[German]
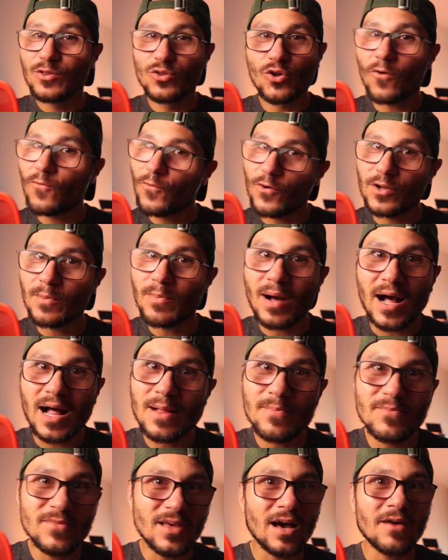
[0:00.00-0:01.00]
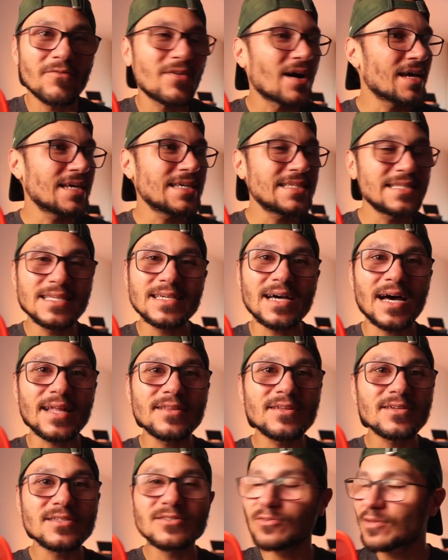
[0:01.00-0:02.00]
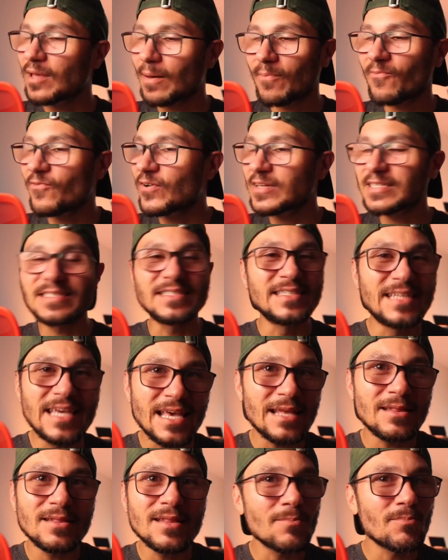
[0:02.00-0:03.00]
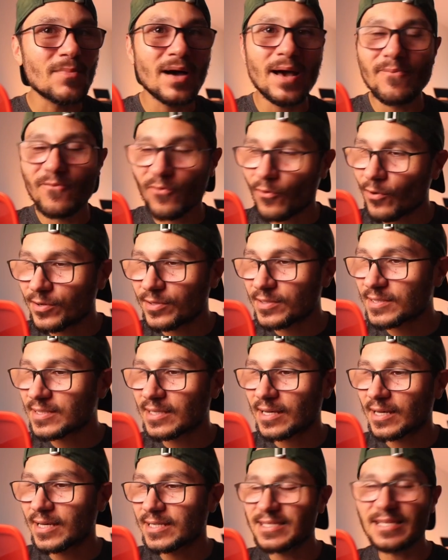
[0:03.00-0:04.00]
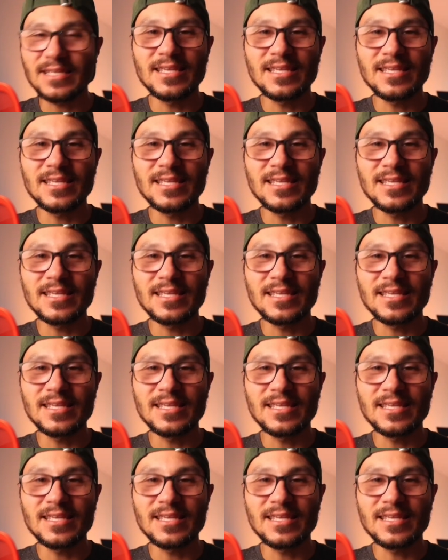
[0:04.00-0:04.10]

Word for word: Noch vor einem halben Jahr war ich nicht anders und habe fast jeden in meinem Freundeskreis,